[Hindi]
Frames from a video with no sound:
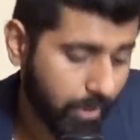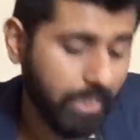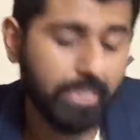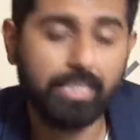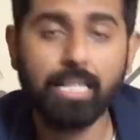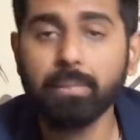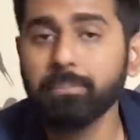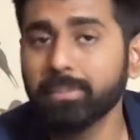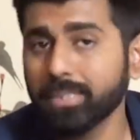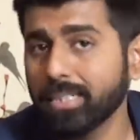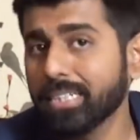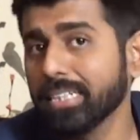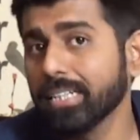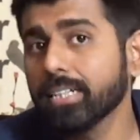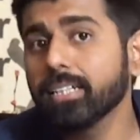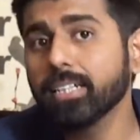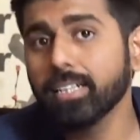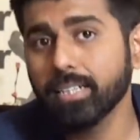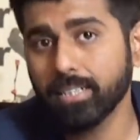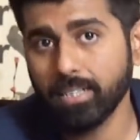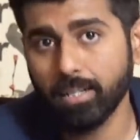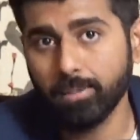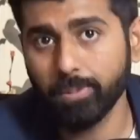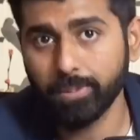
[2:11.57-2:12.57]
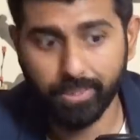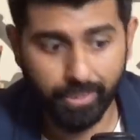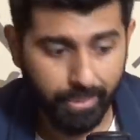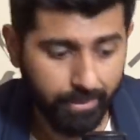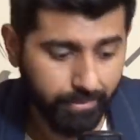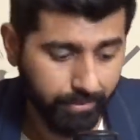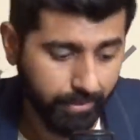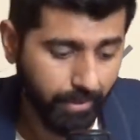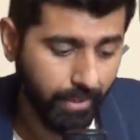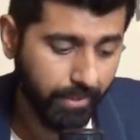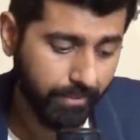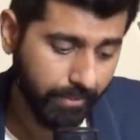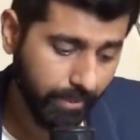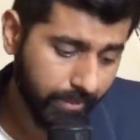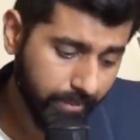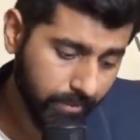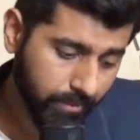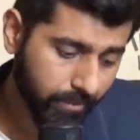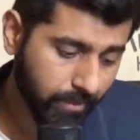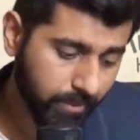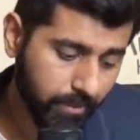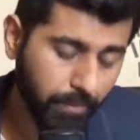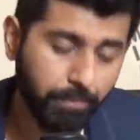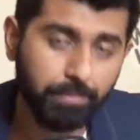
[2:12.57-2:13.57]
किताब में क्लियरली लिखा हुआ था कि इंसान था
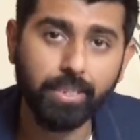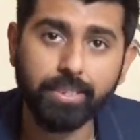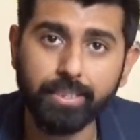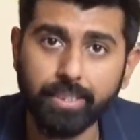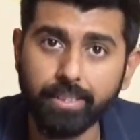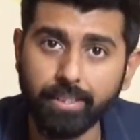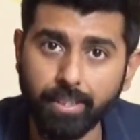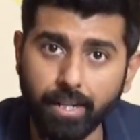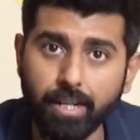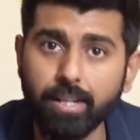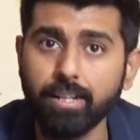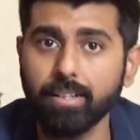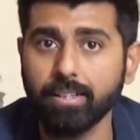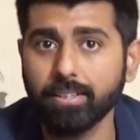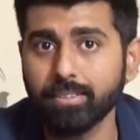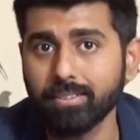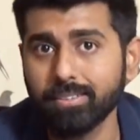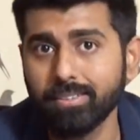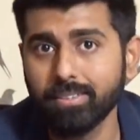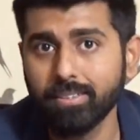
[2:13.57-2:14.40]
जिसने जब तक ये रहा